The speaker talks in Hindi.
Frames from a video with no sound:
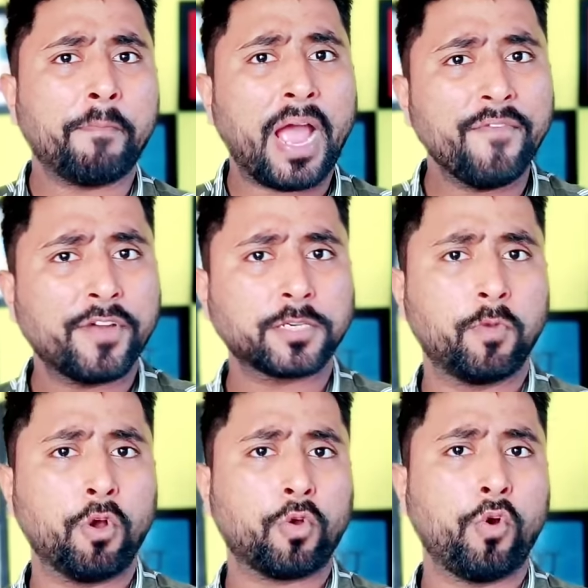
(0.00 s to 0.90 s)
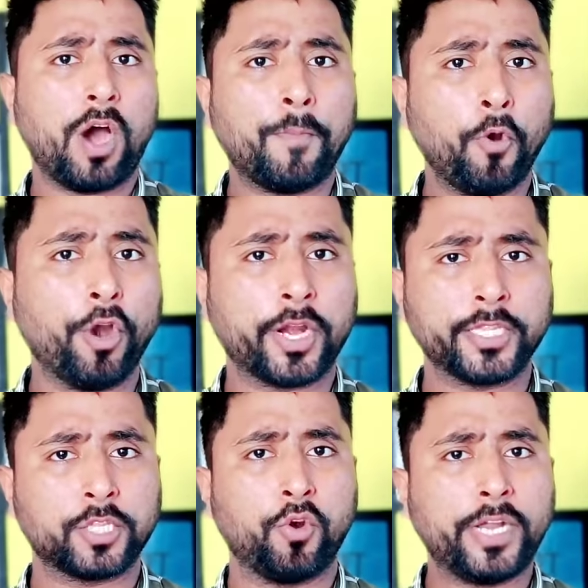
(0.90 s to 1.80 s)
माई फर्स्ट ब्लॉग को अपलोड
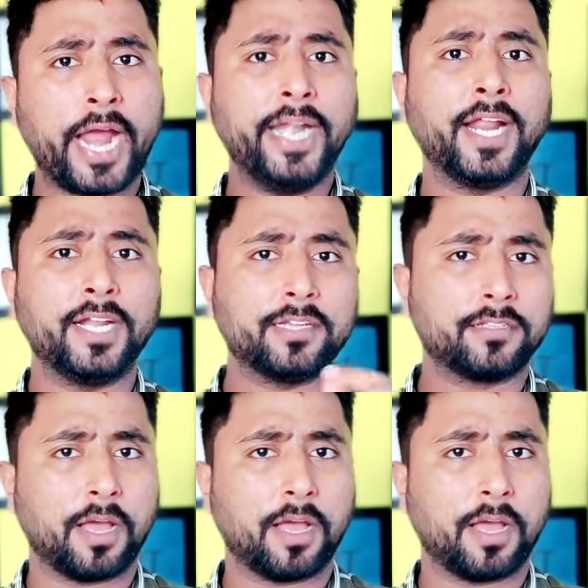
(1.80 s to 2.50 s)
कर देते हो टाइटल